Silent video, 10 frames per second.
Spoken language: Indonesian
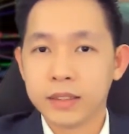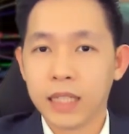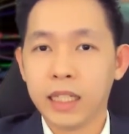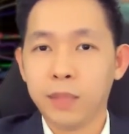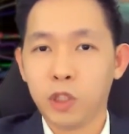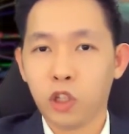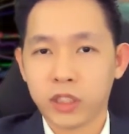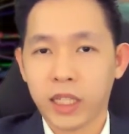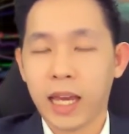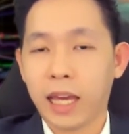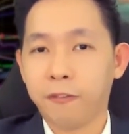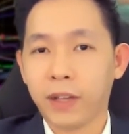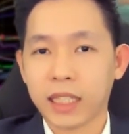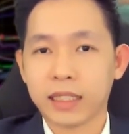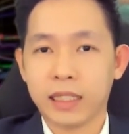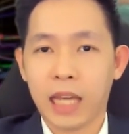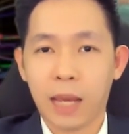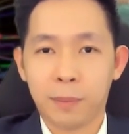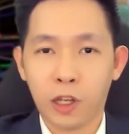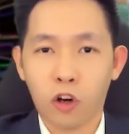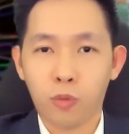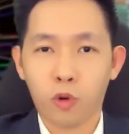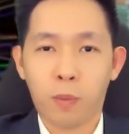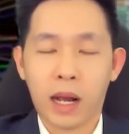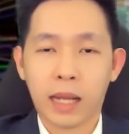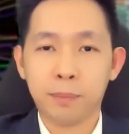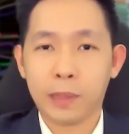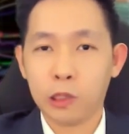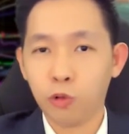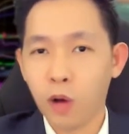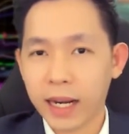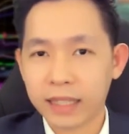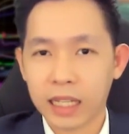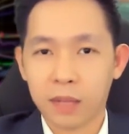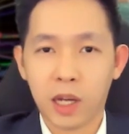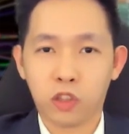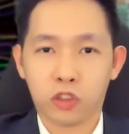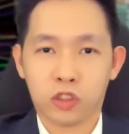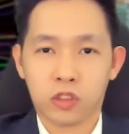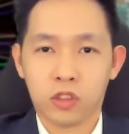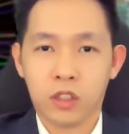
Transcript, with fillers: Jadi menurut saya investasi di IPO merupakan peluang yang sangat bagus.